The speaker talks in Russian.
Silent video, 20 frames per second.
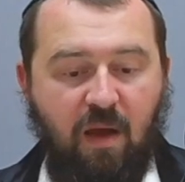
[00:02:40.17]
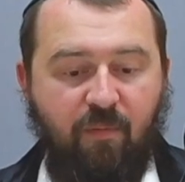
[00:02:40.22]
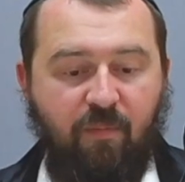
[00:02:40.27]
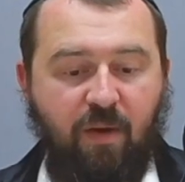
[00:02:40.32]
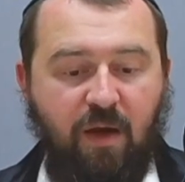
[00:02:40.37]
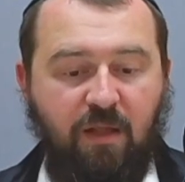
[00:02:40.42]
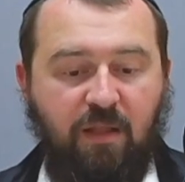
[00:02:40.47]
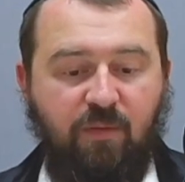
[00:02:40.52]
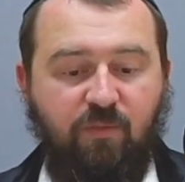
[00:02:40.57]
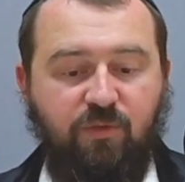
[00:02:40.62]

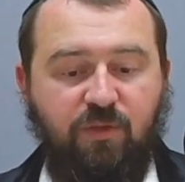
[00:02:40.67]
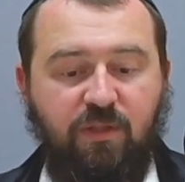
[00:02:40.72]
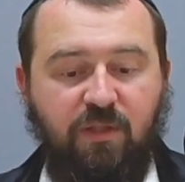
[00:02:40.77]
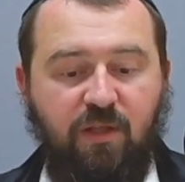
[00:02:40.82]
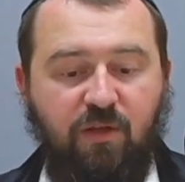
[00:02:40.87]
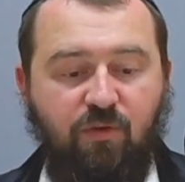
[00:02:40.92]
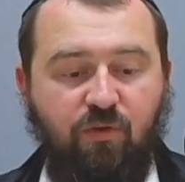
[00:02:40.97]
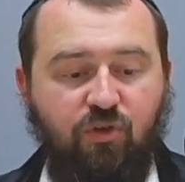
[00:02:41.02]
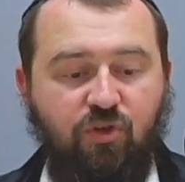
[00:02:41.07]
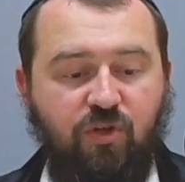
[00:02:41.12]
Поэтому ты
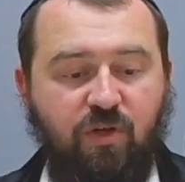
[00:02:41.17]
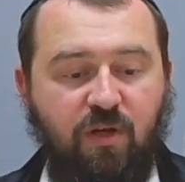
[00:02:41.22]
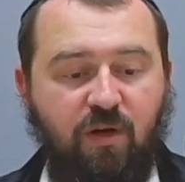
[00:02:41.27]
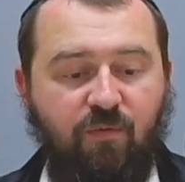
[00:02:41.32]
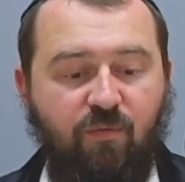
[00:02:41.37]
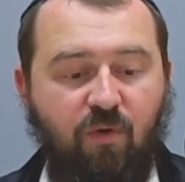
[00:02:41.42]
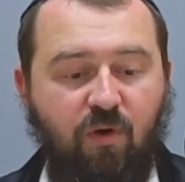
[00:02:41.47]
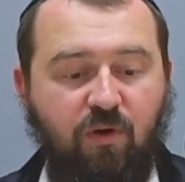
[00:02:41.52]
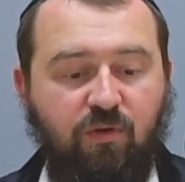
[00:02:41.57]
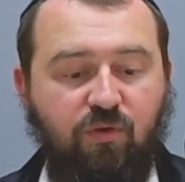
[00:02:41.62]
найдешь
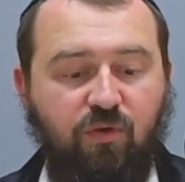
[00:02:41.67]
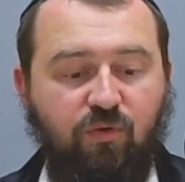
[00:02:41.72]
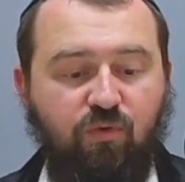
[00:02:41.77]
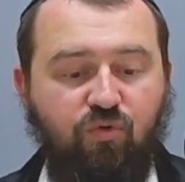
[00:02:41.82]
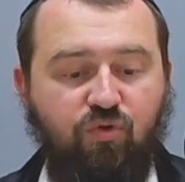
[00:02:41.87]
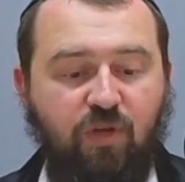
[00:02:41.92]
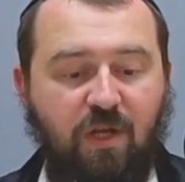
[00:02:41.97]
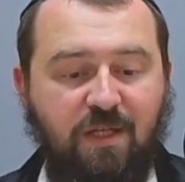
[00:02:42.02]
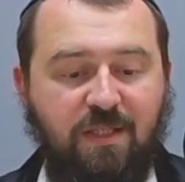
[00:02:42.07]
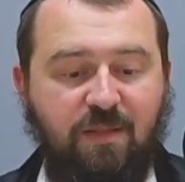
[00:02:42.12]
никого, кто
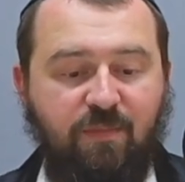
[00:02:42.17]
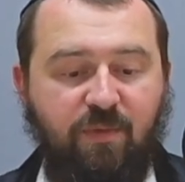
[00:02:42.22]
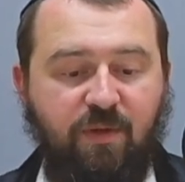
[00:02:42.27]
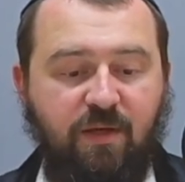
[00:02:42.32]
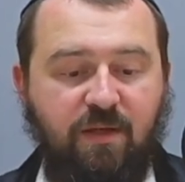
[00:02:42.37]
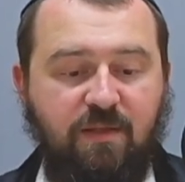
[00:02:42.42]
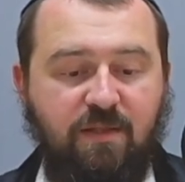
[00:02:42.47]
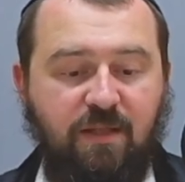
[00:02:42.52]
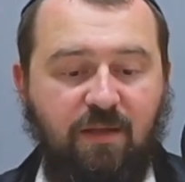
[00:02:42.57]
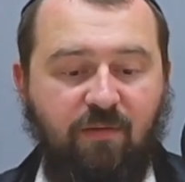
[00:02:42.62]
внушался бы
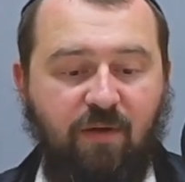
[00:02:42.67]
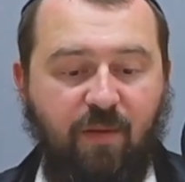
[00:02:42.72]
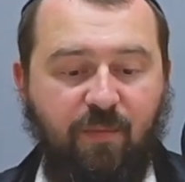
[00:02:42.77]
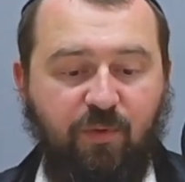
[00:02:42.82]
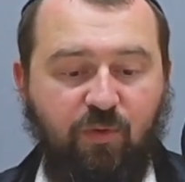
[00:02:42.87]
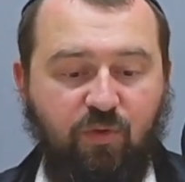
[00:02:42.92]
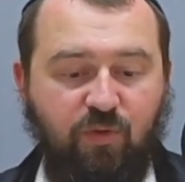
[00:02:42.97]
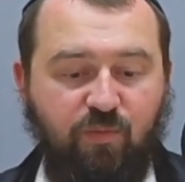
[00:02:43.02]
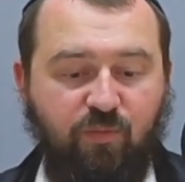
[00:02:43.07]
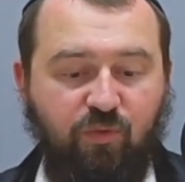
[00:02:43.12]
их
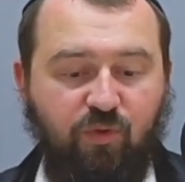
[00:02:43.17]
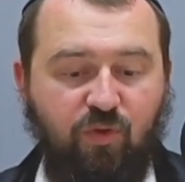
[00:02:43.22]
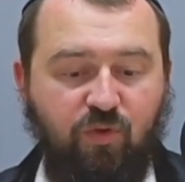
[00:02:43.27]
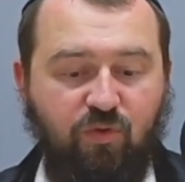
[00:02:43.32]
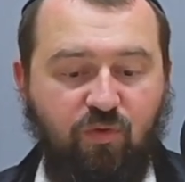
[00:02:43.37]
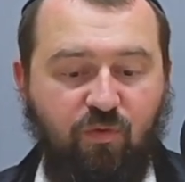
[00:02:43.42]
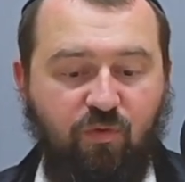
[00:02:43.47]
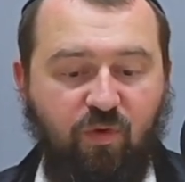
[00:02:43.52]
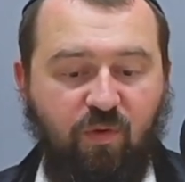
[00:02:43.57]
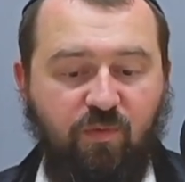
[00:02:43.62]
словами, то есть
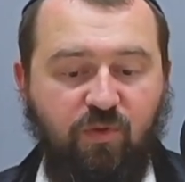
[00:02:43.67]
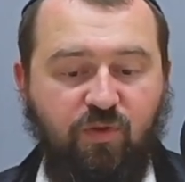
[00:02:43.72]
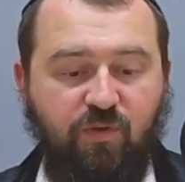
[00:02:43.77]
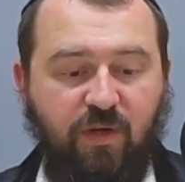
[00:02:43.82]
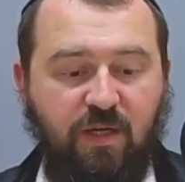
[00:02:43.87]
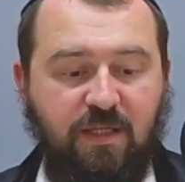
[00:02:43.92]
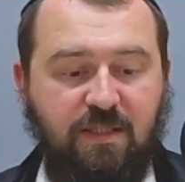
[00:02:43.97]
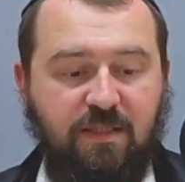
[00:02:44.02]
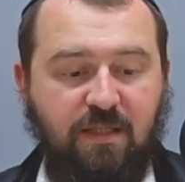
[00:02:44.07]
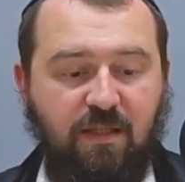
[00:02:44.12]
мудрецов, кроме
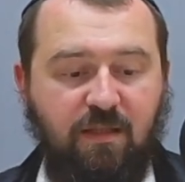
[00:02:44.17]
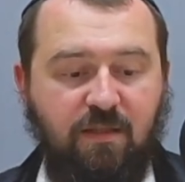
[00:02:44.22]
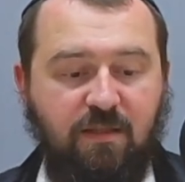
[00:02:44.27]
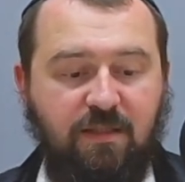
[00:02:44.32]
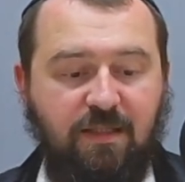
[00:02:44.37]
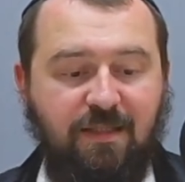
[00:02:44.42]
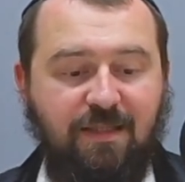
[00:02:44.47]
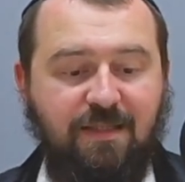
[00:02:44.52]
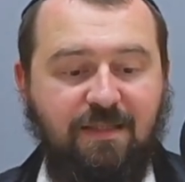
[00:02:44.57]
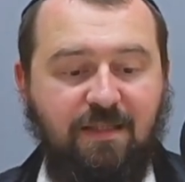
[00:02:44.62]
человека
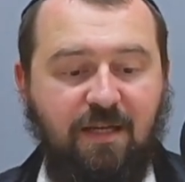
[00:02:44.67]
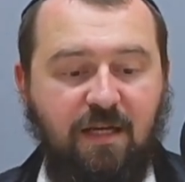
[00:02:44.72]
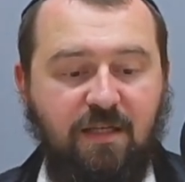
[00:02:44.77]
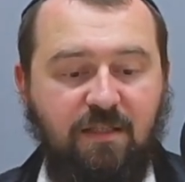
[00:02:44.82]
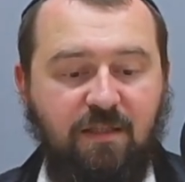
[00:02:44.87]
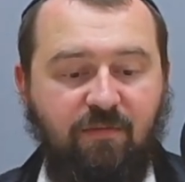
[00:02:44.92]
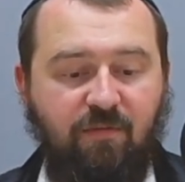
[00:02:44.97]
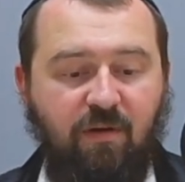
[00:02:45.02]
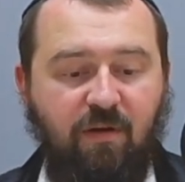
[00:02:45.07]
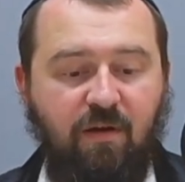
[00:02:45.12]

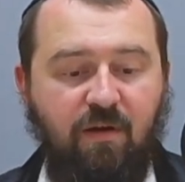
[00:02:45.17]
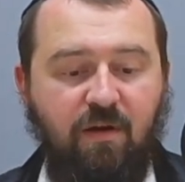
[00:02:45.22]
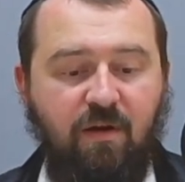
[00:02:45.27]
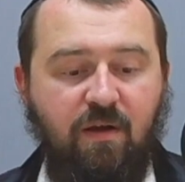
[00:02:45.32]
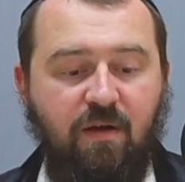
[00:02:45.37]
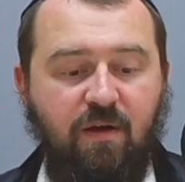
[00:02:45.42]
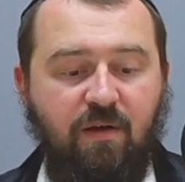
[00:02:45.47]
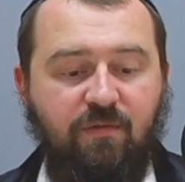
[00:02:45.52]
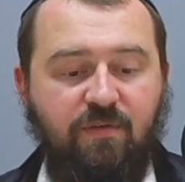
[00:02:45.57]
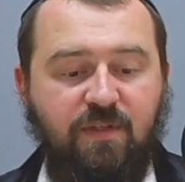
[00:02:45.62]
сладострастного,
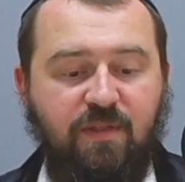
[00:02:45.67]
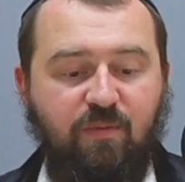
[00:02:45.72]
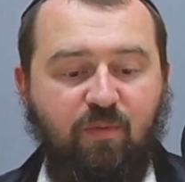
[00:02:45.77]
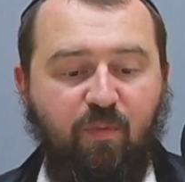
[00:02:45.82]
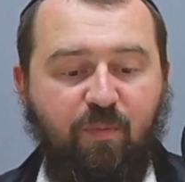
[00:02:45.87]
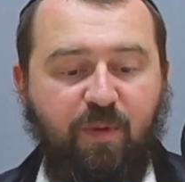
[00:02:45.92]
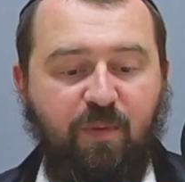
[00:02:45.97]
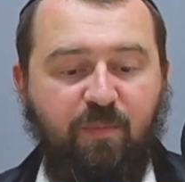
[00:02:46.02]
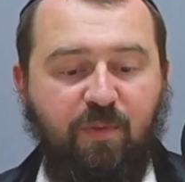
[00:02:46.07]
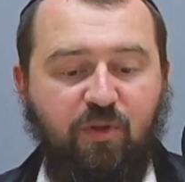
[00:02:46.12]

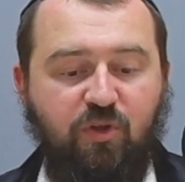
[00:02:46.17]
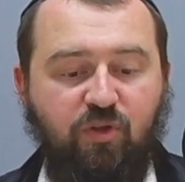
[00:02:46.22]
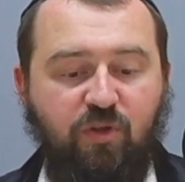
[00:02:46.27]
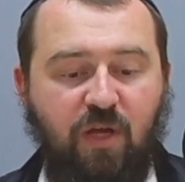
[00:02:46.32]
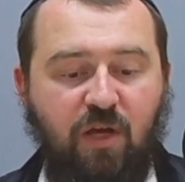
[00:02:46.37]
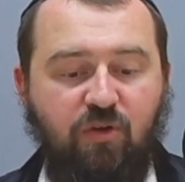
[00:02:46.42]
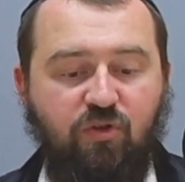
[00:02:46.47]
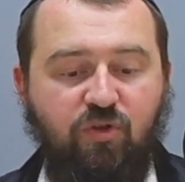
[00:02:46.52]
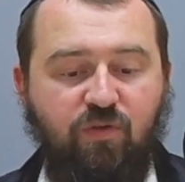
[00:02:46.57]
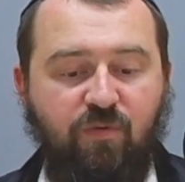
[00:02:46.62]
всему
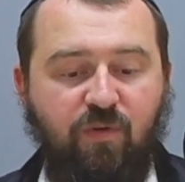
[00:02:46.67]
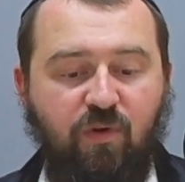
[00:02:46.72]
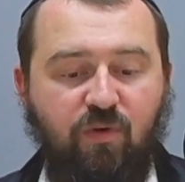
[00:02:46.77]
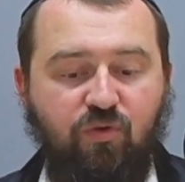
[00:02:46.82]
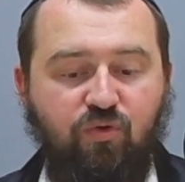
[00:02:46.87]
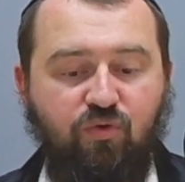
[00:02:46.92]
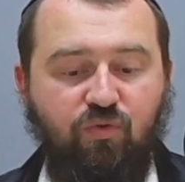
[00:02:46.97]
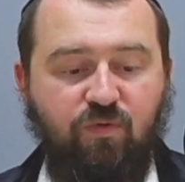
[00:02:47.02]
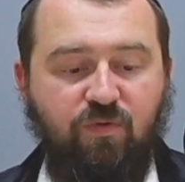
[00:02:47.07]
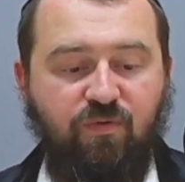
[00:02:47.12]
предпочитающего
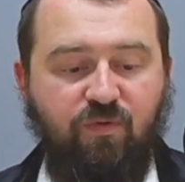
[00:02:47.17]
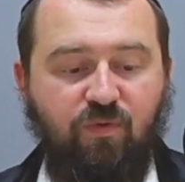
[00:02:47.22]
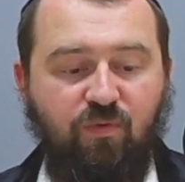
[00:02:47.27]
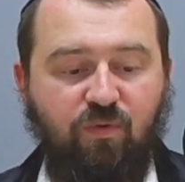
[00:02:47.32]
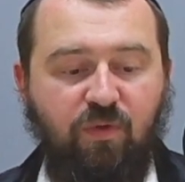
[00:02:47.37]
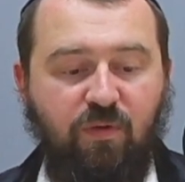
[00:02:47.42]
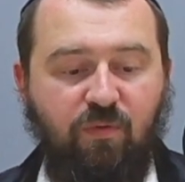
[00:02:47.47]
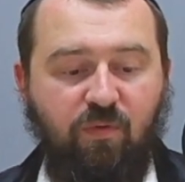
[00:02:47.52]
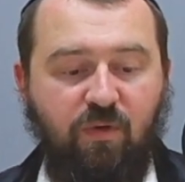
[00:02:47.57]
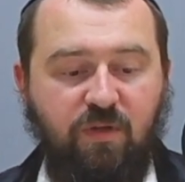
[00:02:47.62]
чувственное
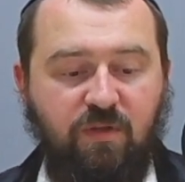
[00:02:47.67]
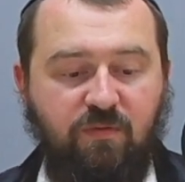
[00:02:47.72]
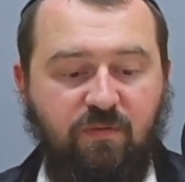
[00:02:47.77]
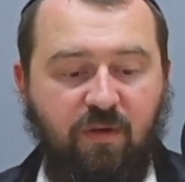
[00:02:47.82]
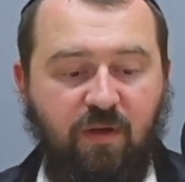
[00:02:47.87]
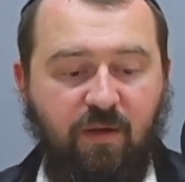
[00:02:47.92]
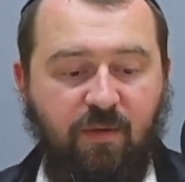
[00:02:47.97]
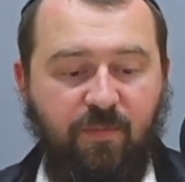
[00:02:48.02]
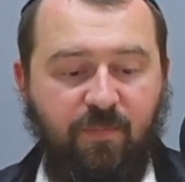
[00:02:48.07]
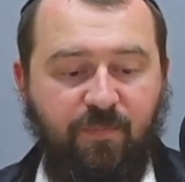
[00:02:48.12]

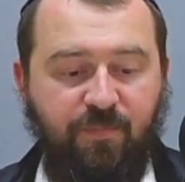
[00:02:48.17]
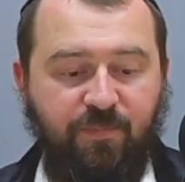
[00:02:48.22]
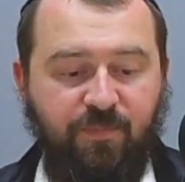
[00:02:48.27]
удовольствие,